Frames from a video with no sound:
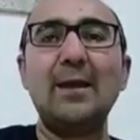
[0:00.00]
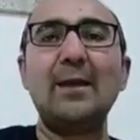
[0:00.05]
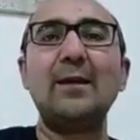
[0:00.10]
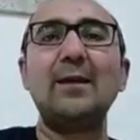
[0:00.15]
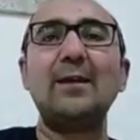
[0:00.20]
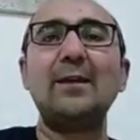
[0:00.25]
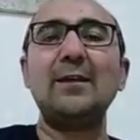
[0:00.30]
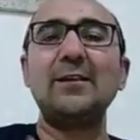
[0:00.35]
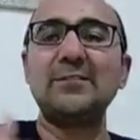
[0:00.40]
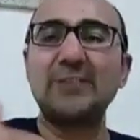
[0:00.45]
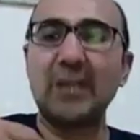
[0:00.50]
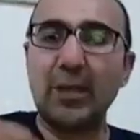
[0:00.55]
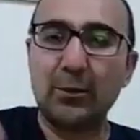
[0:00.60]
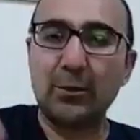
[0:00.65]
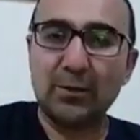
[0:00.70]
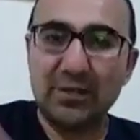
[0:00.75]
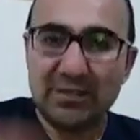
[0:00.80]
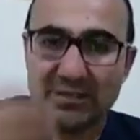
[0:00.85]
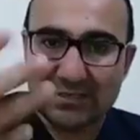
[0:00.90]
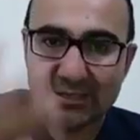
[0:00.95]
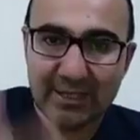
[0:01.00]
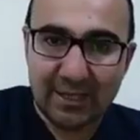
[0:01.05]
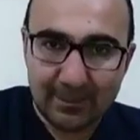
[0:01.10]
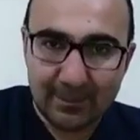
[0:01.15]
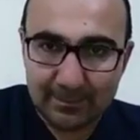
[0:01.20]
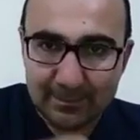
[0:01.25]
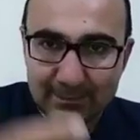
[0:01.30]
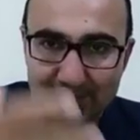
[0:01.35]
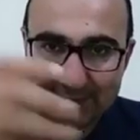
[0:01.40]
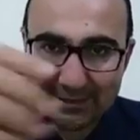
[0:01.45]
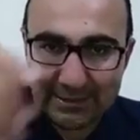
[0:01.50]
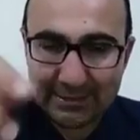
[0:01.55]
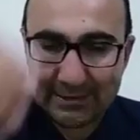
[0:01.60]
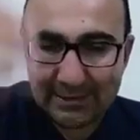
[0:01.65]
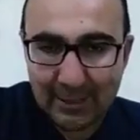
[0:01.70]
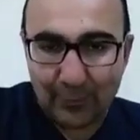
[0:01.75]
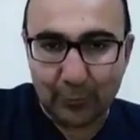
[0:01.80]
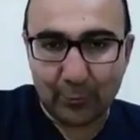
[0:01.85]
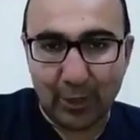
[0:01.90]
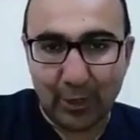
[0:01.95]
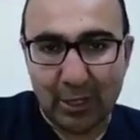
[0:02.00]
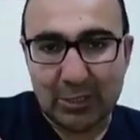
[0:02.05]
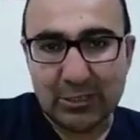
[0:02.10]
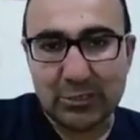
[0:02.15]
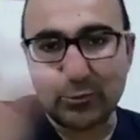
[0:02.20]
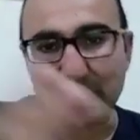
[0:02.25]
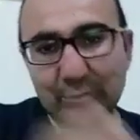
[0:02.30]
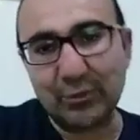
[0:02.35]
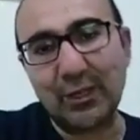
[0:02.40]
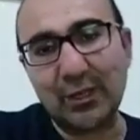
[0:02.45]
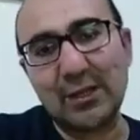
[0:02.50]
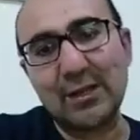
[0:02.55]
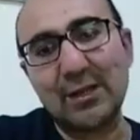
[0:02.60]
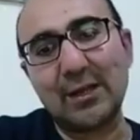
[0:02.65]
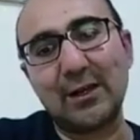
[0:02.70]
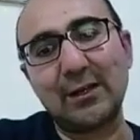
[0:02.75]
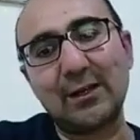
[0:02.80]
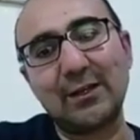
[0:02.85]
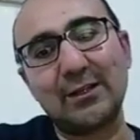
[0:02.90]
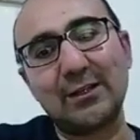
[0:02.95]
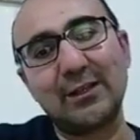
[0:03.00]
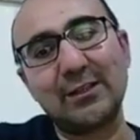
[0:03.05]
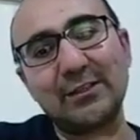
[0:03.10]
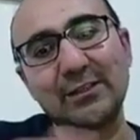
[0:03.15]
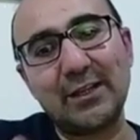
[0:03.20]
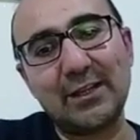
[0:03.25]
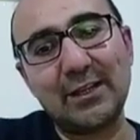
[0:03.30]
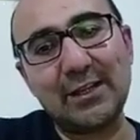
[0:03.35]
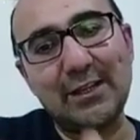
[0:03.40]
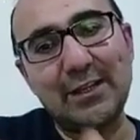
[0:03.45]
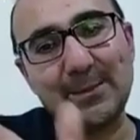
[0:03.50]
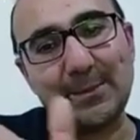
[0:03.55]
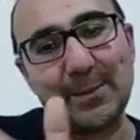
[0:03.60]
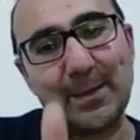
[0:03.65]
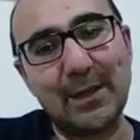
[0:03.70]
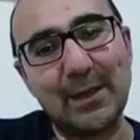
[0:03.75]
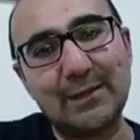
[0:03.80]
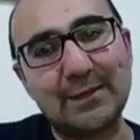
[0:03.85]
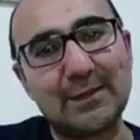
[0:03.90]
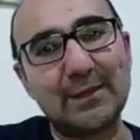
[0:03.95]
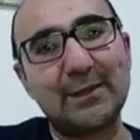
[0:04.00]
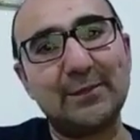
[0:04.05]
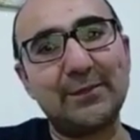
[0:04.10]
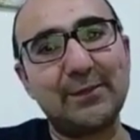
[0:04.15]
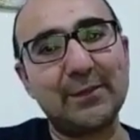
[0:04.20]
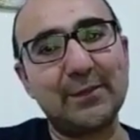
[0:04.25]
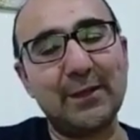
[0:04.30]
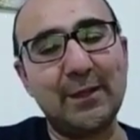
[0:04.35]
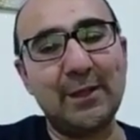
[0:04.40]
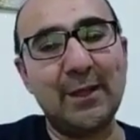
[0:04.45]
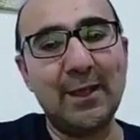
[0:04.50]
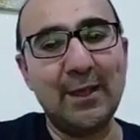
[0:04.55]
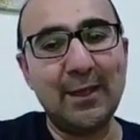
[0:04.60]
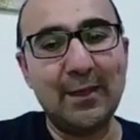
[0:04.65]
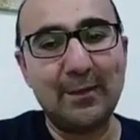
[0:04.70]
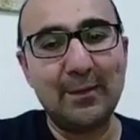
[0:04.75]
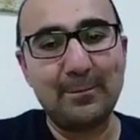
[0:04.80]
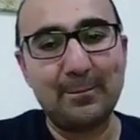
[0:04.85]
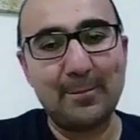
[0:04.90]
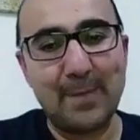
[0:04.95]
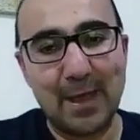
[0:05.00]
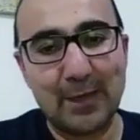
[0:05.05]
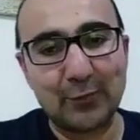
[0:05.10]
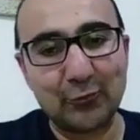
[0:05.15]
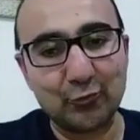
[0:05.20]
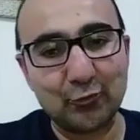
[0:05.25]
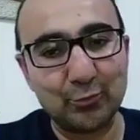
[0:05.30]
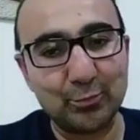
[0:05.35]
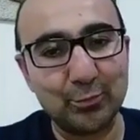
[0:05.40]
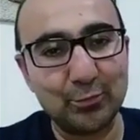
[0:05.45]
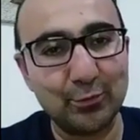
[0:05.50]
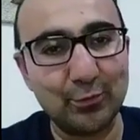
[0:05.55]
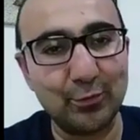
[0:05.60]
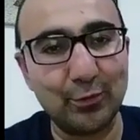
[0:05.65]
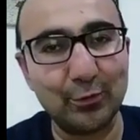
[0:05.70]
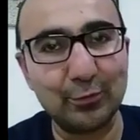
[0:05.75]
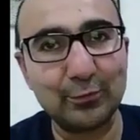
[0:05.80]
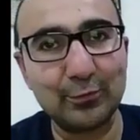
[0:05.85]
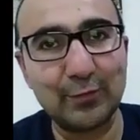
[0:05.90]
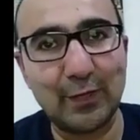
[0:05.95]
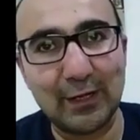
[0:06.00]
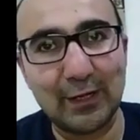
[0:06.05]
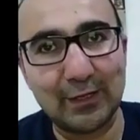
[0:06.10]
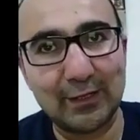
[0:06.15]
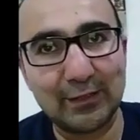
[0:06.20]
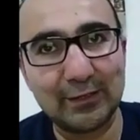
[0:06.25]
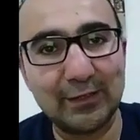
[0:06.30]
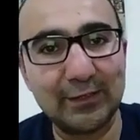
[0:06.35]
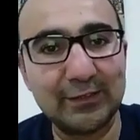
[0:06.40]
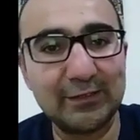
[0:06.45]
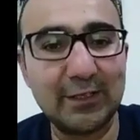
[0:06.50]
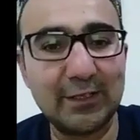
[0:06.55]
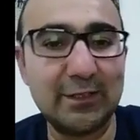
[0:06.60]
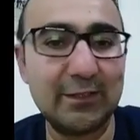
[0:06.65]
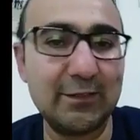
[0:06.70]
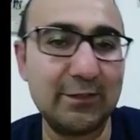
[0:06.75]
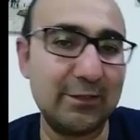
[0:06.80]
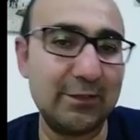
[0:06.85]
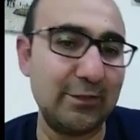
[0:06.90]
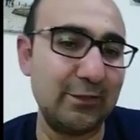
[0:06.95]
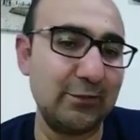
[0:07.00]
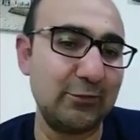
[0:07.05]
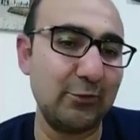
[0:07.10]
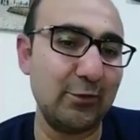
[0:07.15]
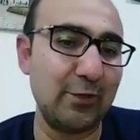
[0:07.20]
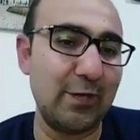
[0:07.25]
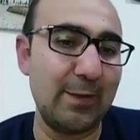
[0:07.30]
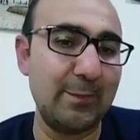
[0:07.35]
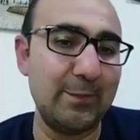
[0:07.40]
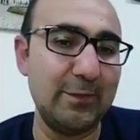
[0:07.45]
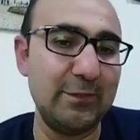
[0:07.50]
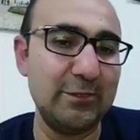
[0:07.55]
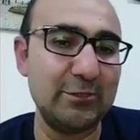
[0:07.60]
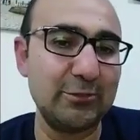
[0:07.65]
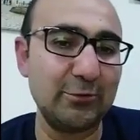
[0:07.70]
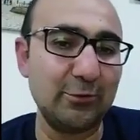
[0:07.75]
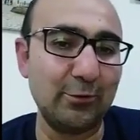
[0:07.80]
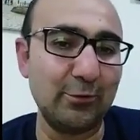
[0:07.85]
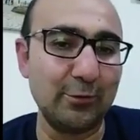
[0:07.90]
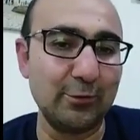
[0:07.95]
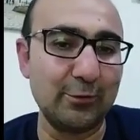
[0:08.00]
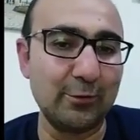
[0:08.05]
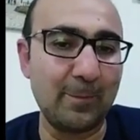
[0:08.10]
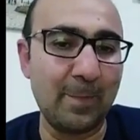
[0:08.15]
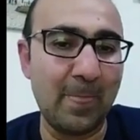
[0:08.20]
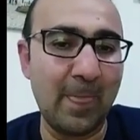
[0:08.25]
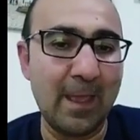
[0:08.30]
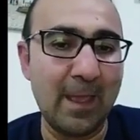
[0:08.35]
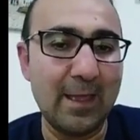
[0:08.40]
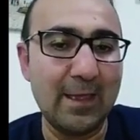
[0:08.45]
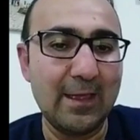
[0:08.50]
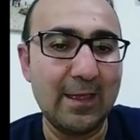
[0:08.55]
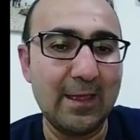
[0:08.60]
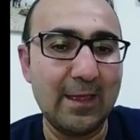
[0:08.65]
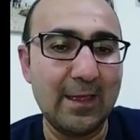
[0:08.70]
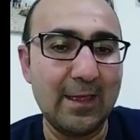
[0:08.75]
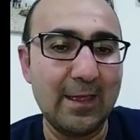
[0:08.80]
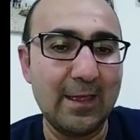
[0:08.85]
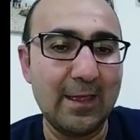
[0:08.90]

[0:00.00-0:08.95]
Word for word: E, İslam dinle uğraştığını öğrendi arkadaşlar. İlmiye sınıfının mensubu olduğunu arkadaşlar e, söylemiş olduk. Evet